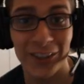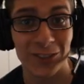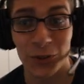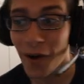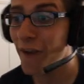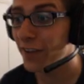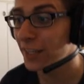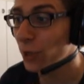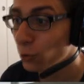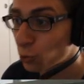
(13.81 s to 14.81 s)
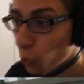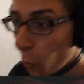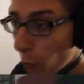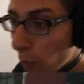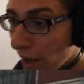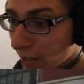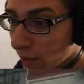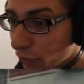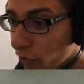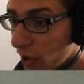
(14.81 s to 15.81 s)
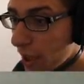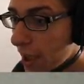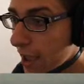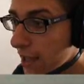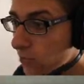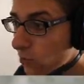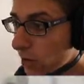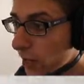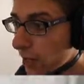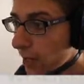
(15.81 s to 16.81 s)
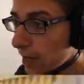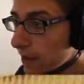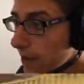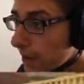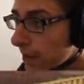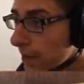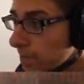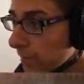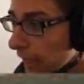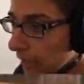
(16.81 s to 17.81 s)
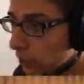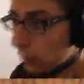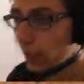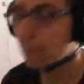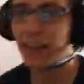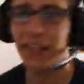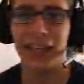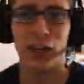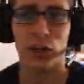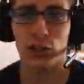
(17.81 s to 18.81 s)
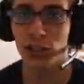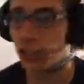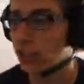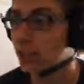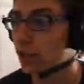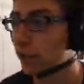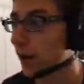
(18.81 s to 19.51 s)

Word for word: in questo nuovo video su Battlefield 3 Allora, perché oggi ho deciso di